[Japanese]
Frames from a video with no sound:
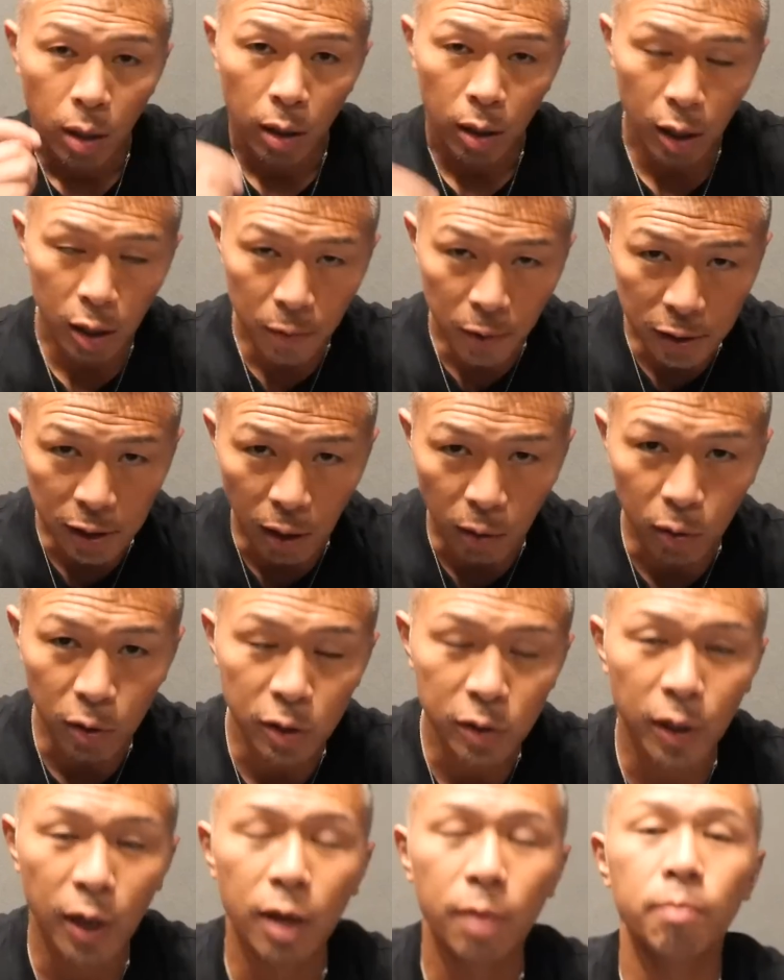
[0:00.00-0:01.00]
はい皆さんこん
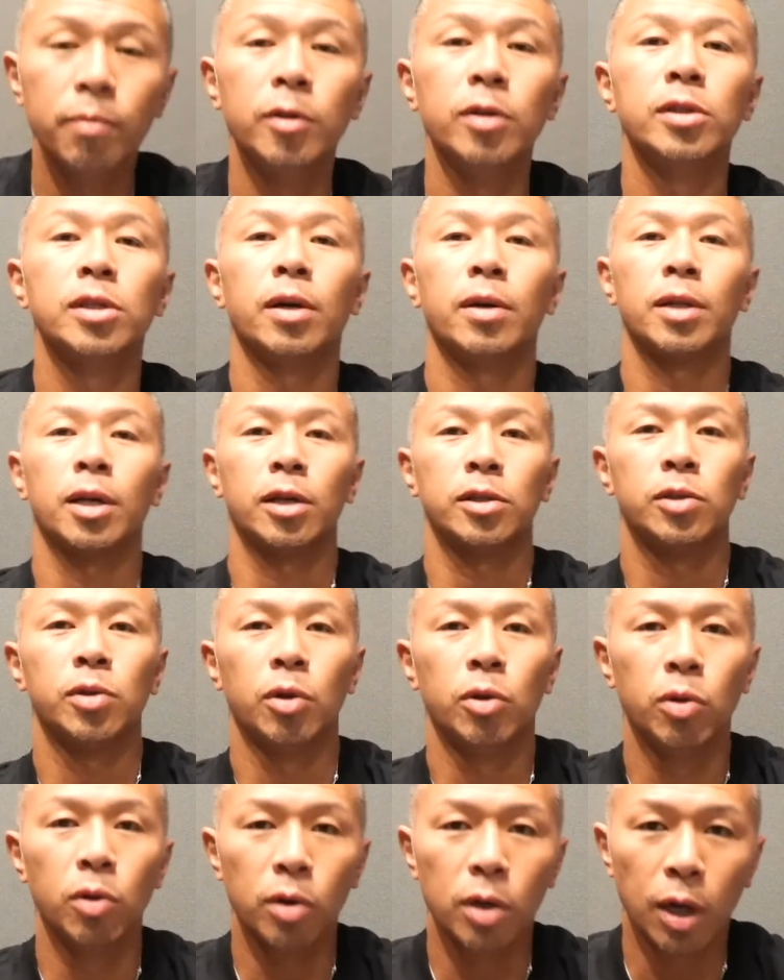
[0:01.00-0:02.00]
にちは内山隆
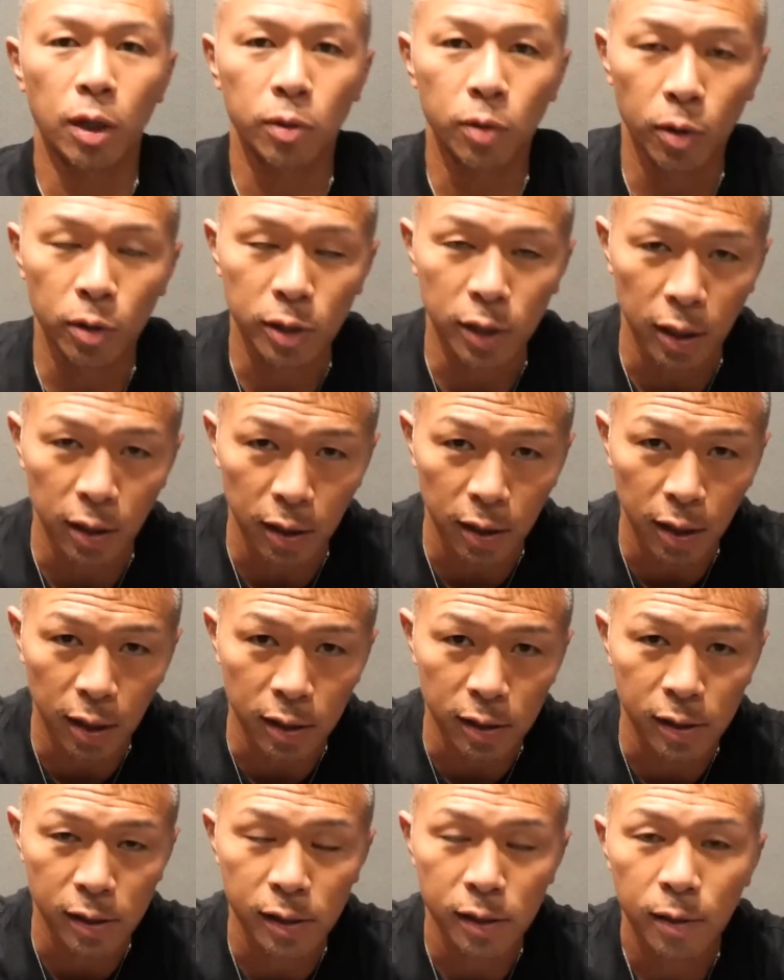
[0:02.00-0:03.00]
の加藤チャンネル
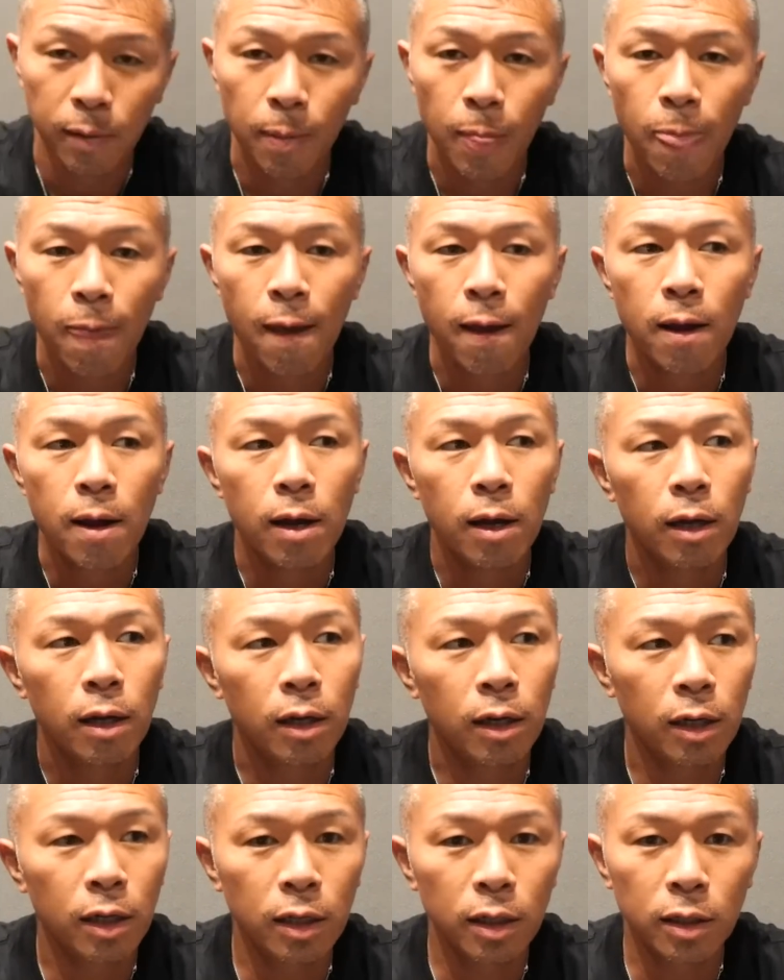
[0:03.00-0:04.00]
です
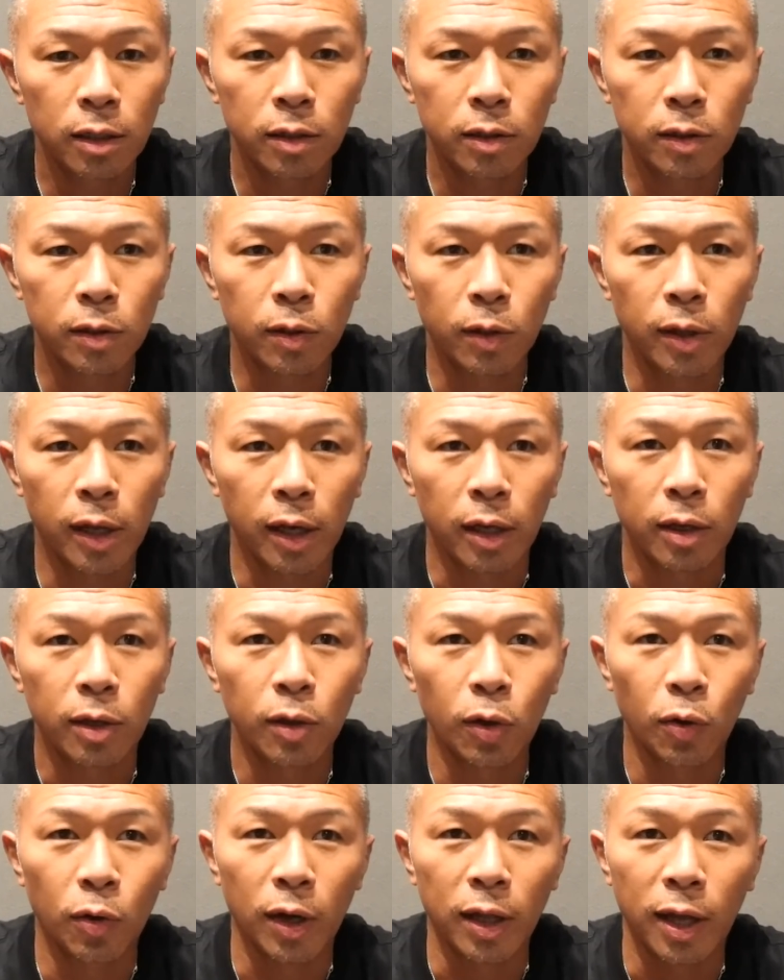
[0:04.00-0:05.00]
えー、っとね
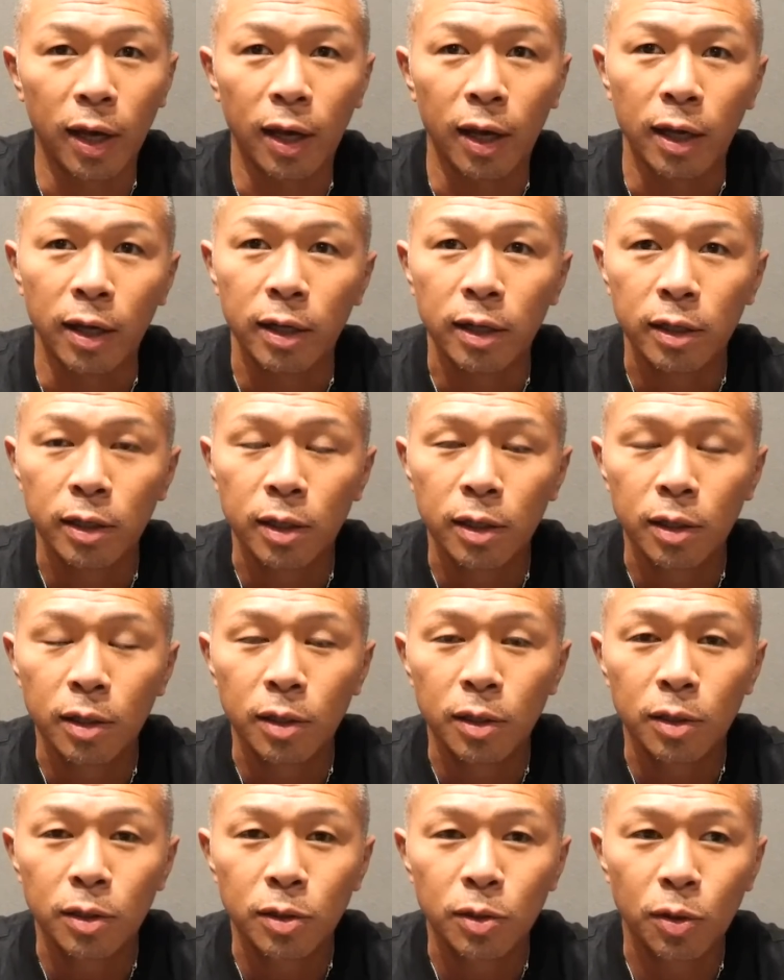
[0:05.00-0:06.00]
今日はね
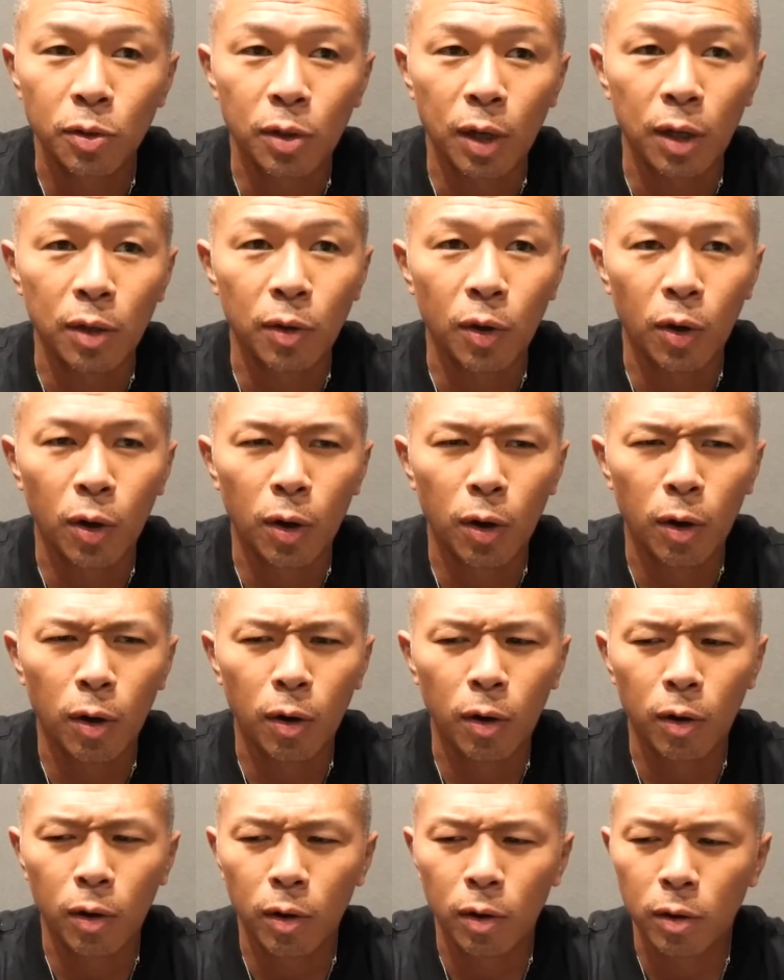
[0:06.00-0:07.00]
ちょっとあ
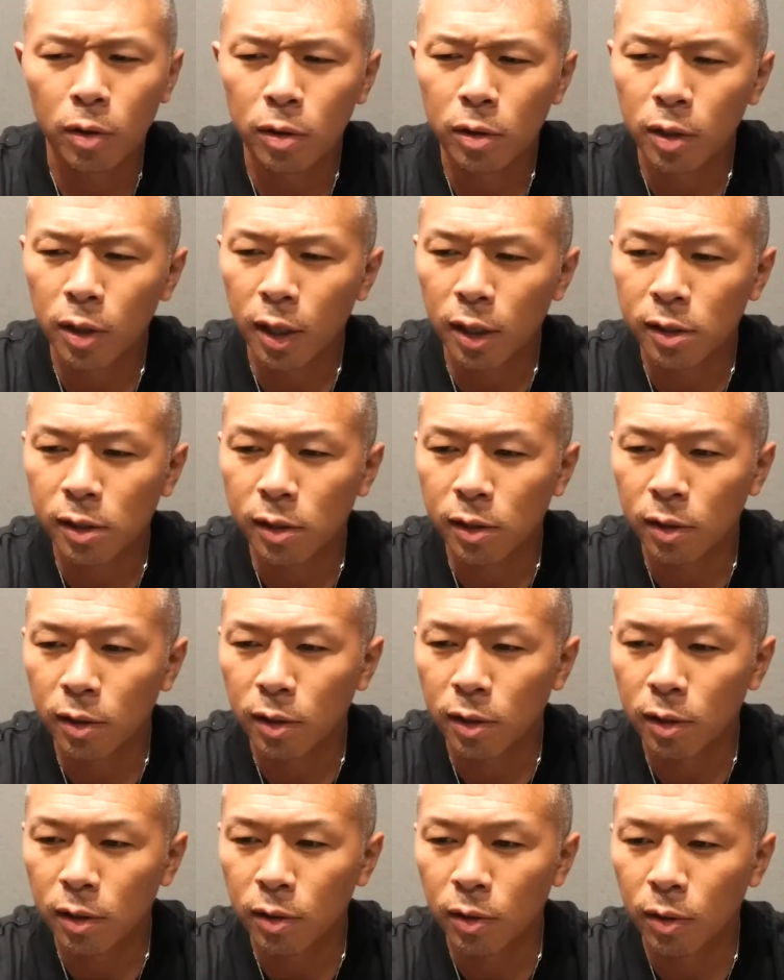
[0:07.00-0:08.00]
のー、9
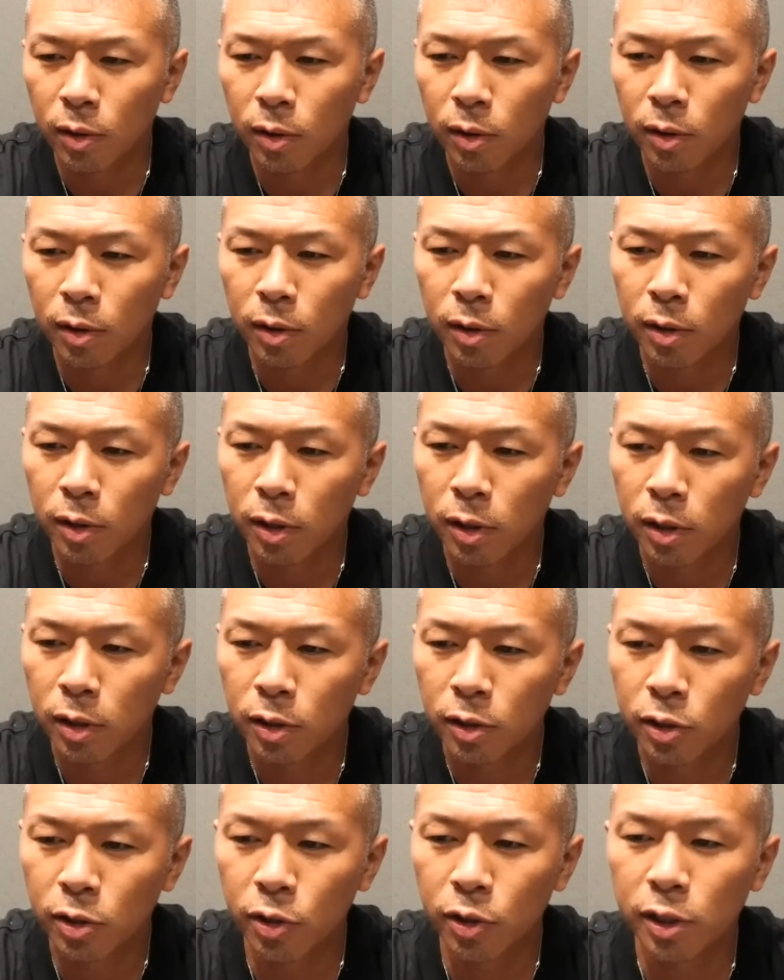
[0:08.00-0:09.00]
月の
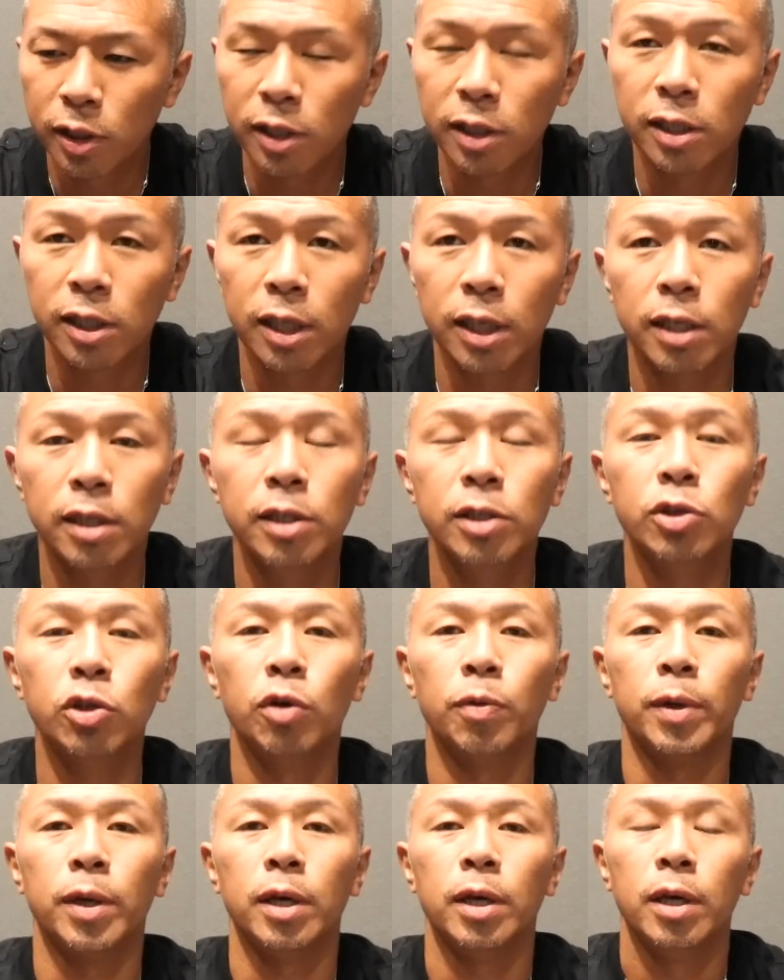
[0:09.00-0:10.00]
11日日
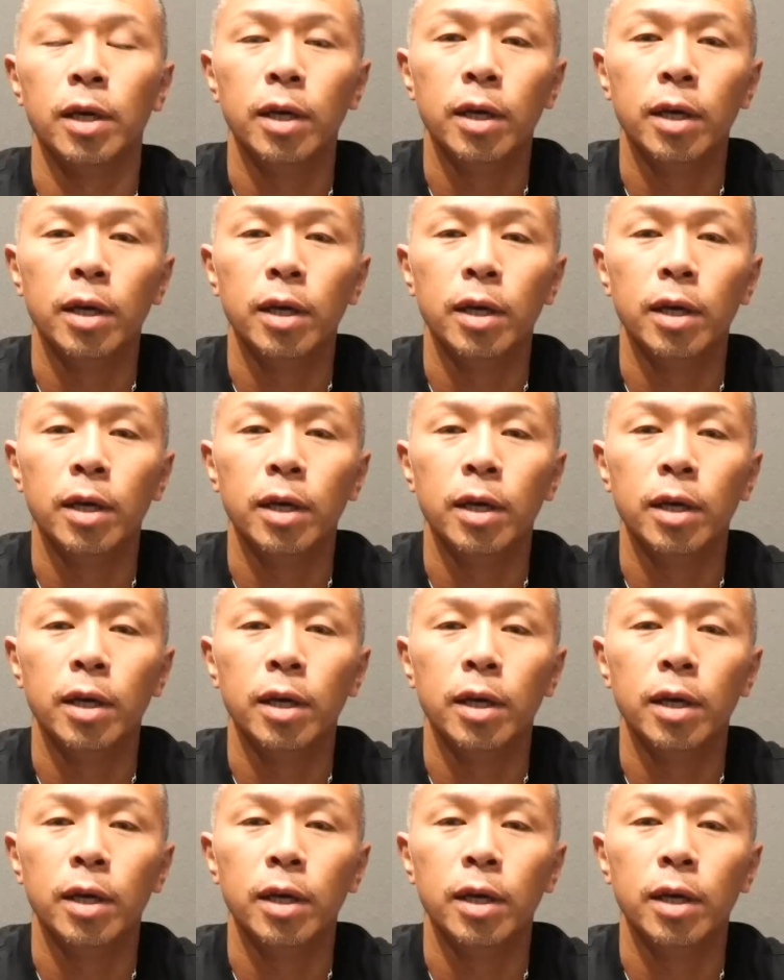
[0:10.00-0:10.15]
曜日